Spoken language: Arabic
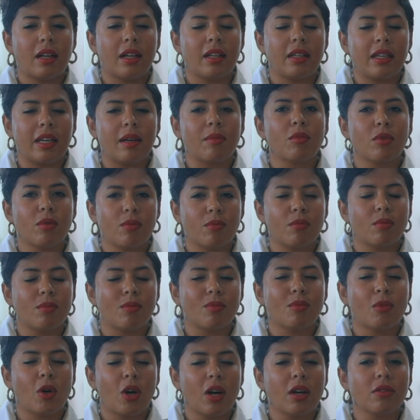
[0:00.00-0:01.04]
يعني
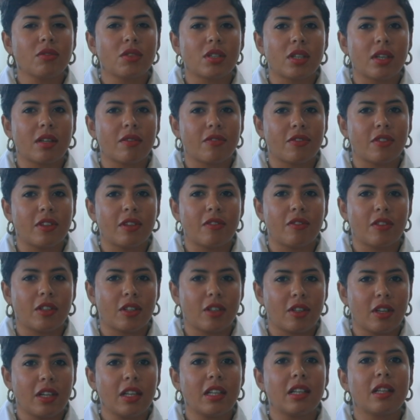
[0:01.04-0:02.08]
محافظه في
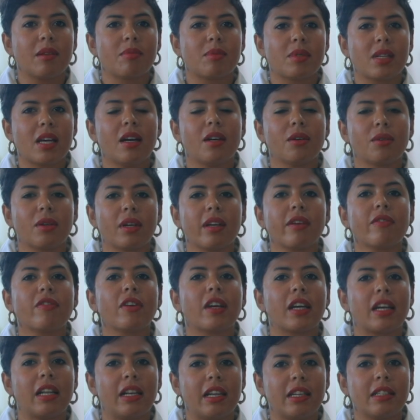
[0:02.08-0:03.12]
طريقه لبسها وكده
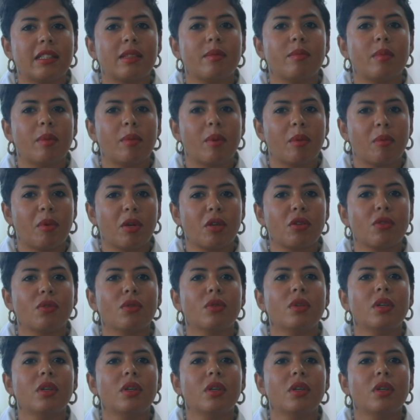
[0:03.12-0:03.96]
فكان لازم يبقى